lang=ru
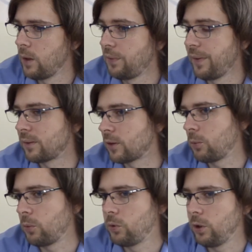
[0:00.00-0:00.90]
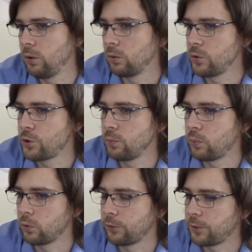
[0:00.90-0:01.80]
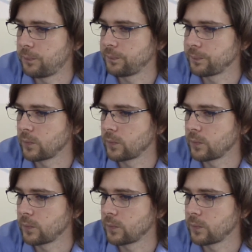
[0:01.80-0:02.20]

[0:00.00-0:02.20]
На самом деле очень просто.